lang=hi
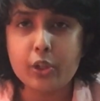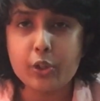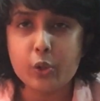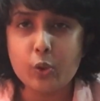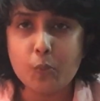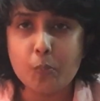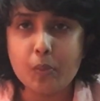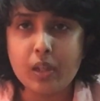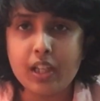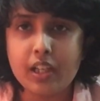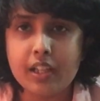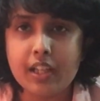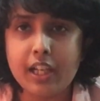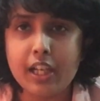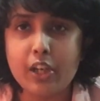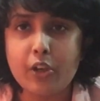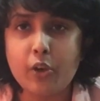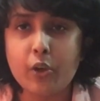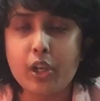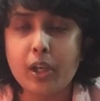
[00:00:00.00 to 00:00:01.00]
न्यू प्लेयर
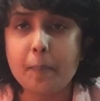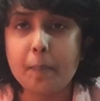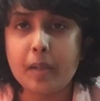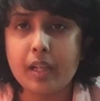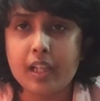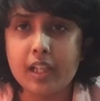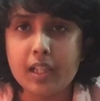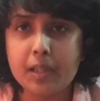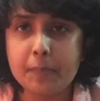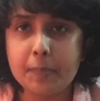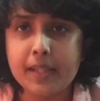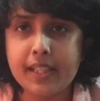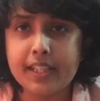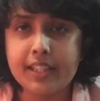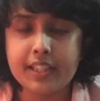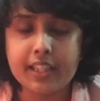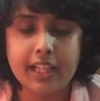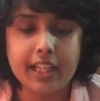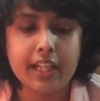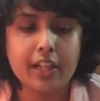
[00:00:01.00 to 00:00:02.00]
खेल रहा हो या बिगनर
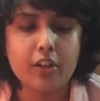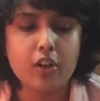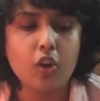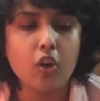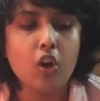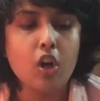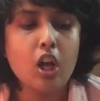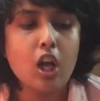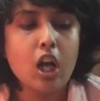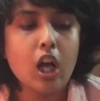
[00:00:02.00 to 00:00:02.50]
प्लेयर खेल रहा हो